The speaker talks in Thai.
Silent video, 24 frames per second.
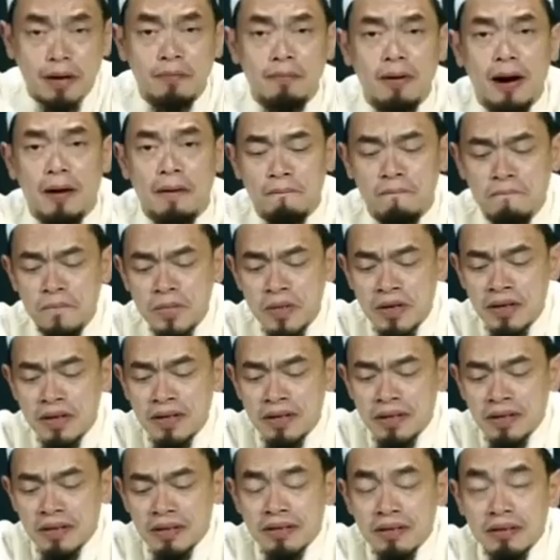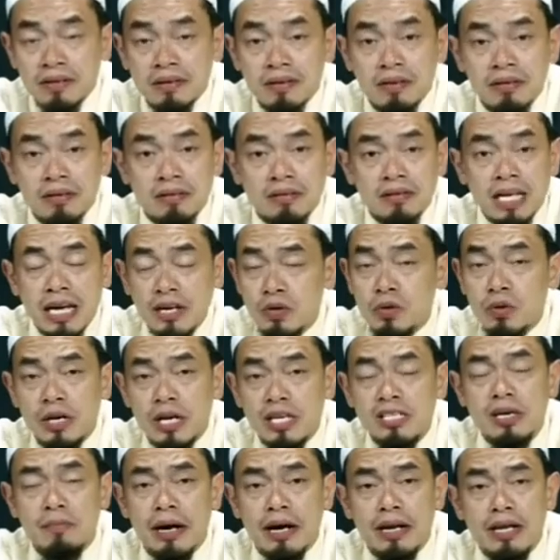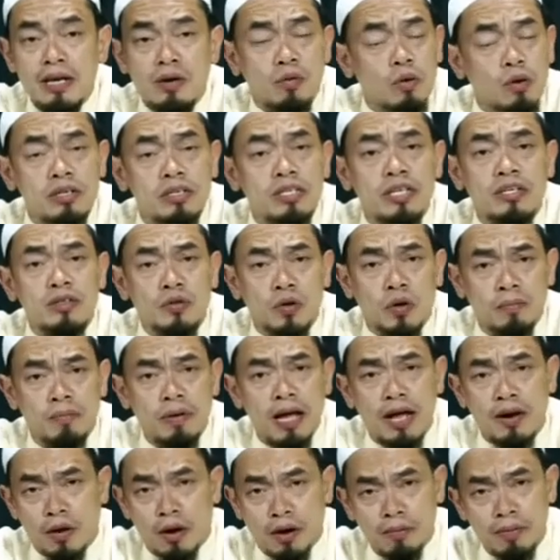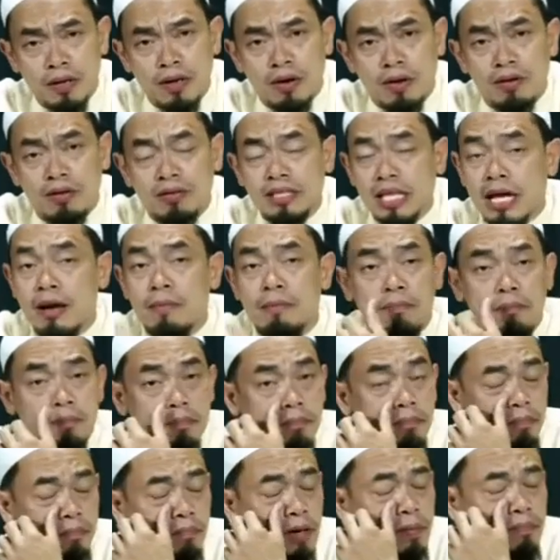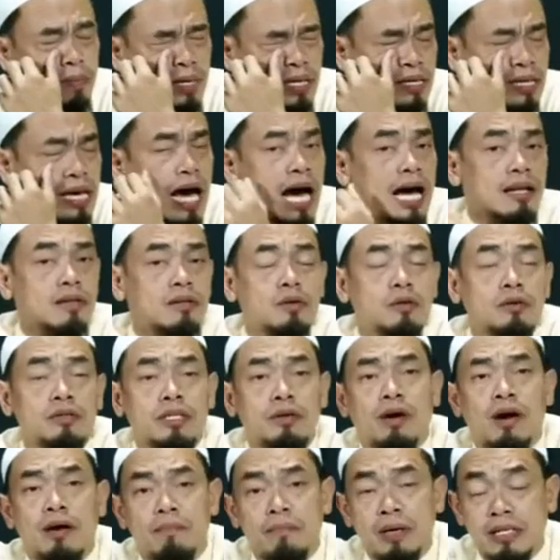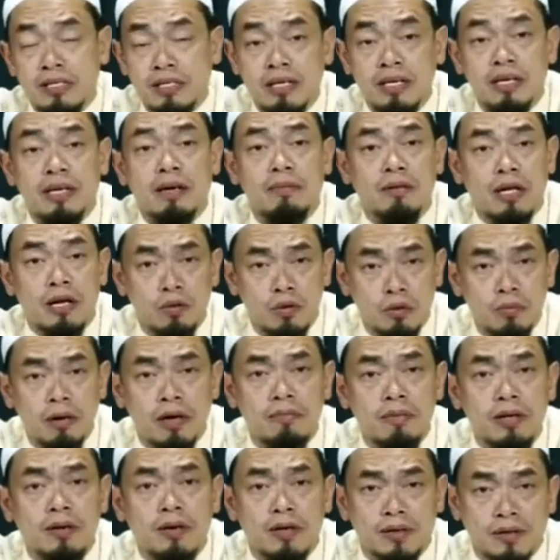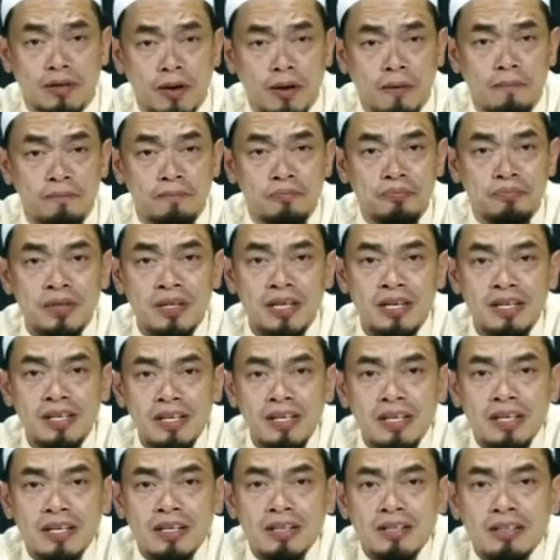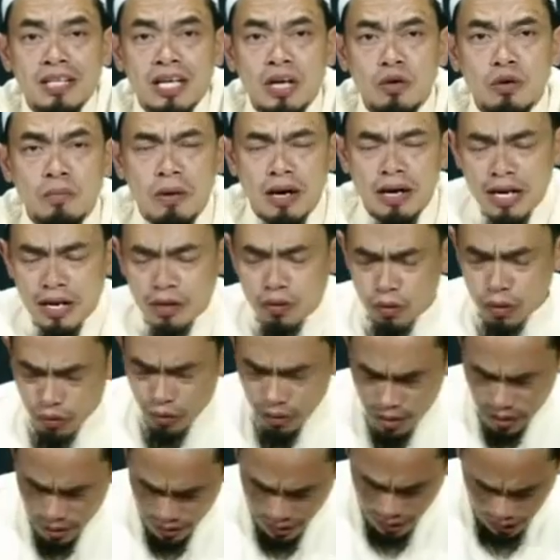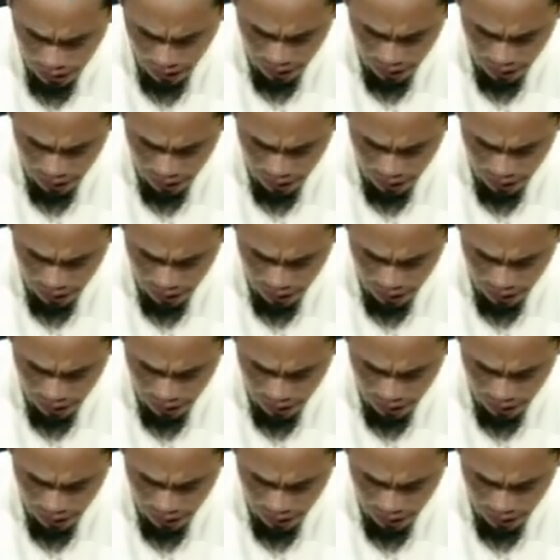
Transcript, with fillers: มากๆถ้าอยู่ในสมัยนี้คนชื่นชมแน่นอนพี่น้องแต่มันผิดคาดตรงที่ว่าไปเจอกับท่านอุมัร บิน ค็อฏฏอบท่านอุมัรเป็นคนหนึ่งกำลัง